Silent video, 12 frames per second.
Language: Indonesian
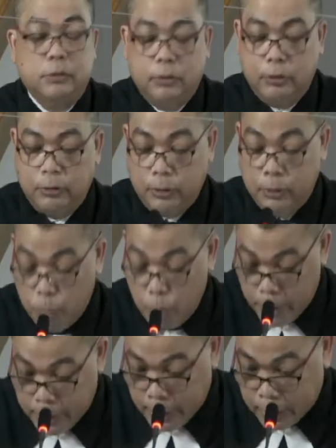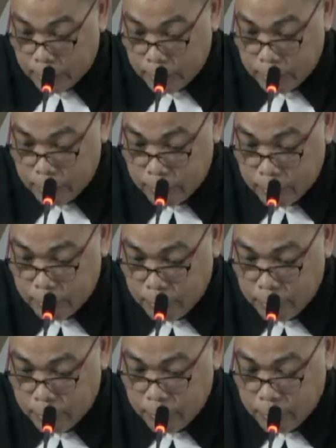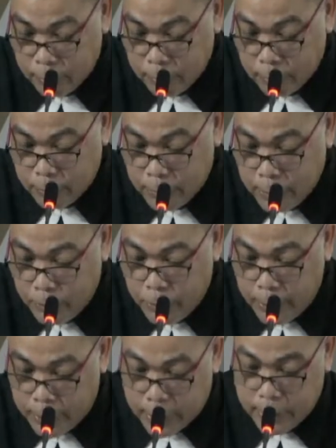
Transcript: semua yang dia miliki